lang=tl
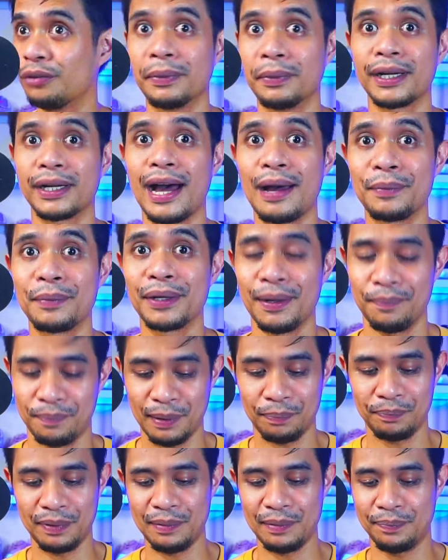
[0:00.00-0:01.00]
Marami kang
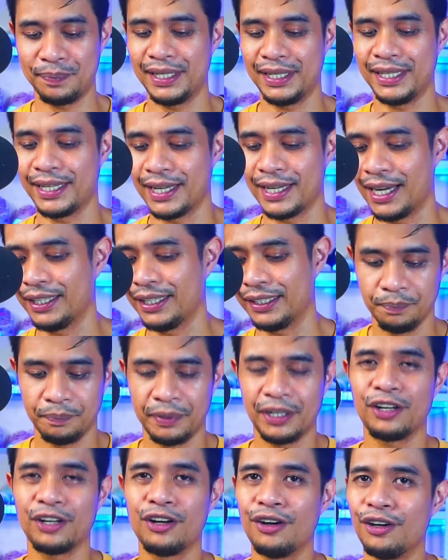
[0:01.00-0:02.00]
pagpipilian.
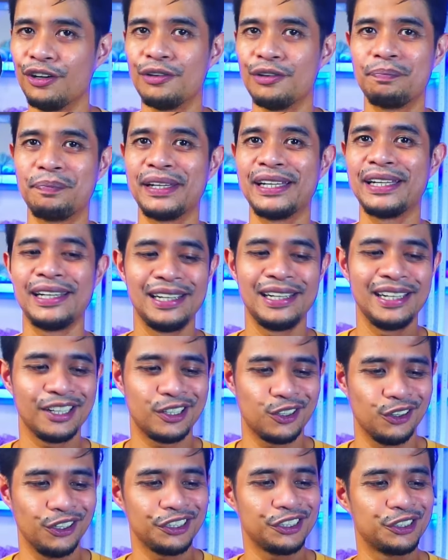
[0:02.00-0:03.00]
Pero yung pinili
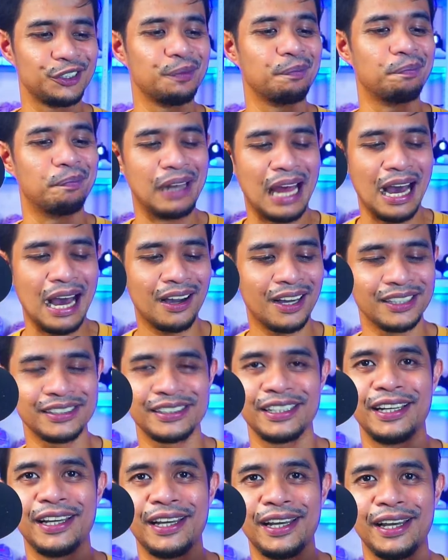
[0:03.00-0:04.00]
ko is yung black
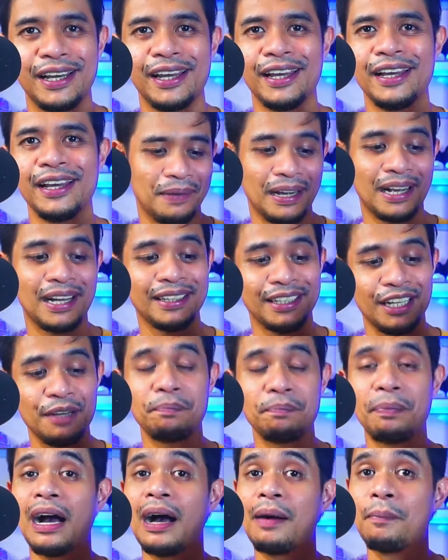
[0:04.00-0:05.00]
kasi maganda
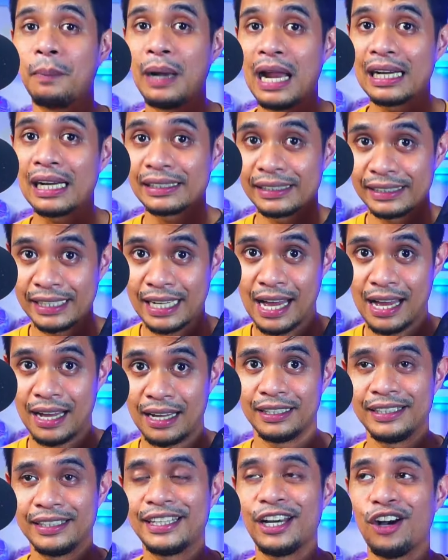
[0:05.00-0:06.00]
yung paka-black niya.
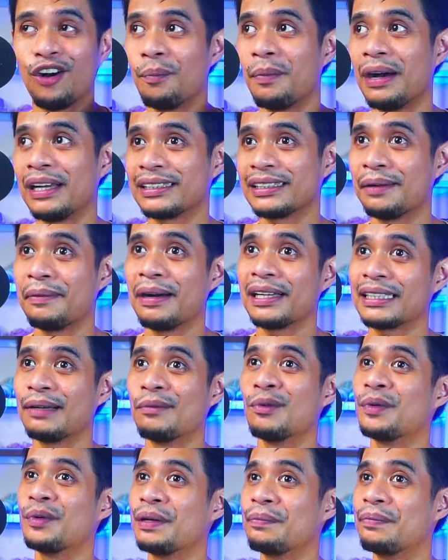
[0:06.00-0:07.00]
Hindi ako basta-basta
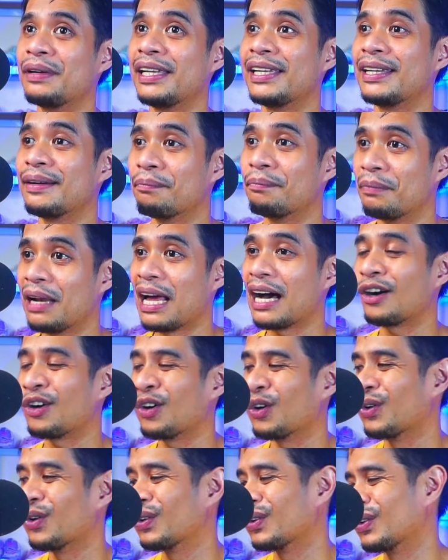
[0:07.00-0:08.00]
bumibili ng black
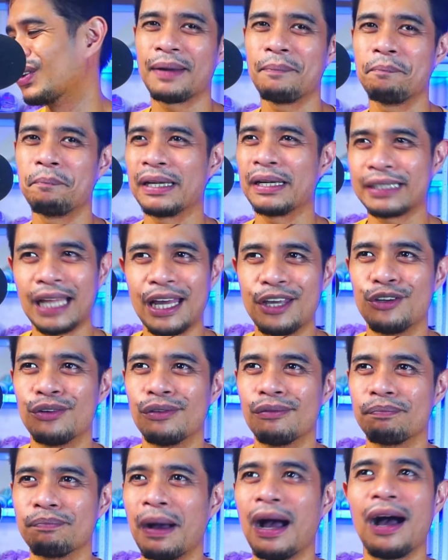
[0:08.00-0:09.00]
kung patay
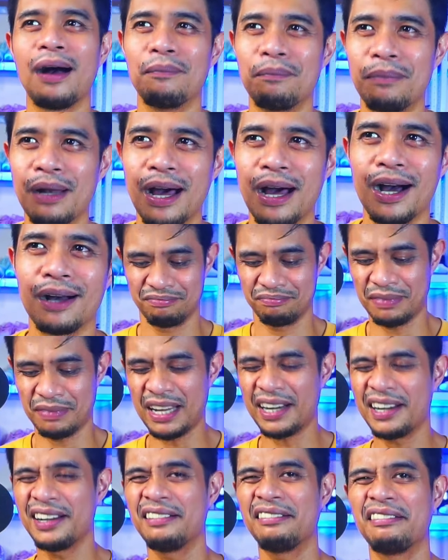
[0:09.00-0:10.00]
yung paka-black.
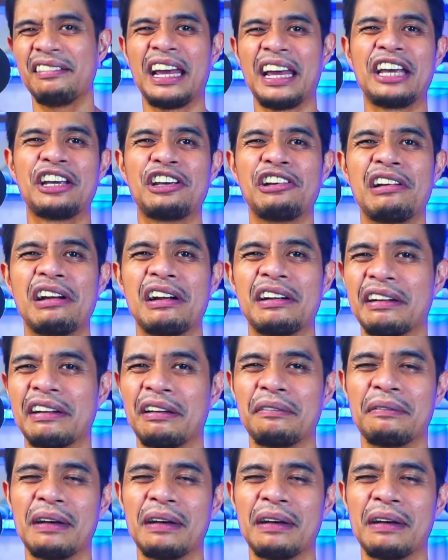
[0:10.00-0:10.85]
Parang regular na eh.